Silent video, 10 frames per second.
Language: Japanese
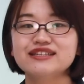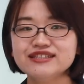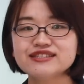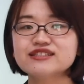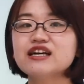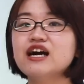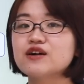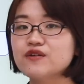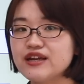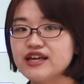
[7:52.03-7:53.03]
です
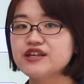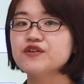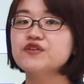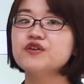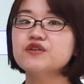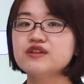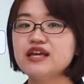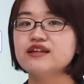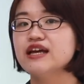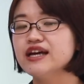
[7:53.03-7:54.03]
がこれ人によっ
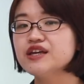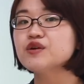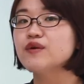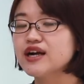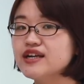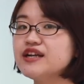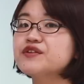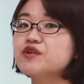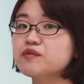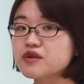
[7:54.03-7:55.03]
て難易度分かれ
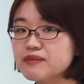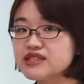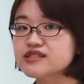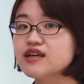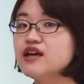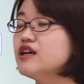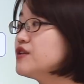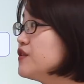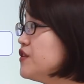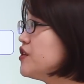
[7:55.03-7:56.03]
ると思います
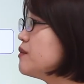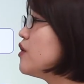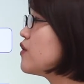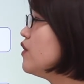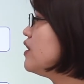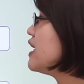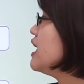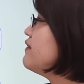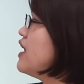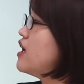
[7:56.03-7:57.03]
というのも今
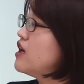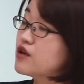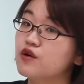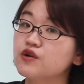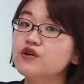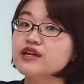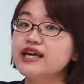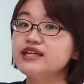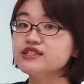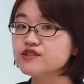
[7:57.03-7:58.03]
回は
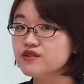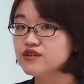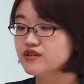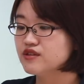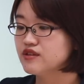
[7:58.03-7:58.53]
コロケーション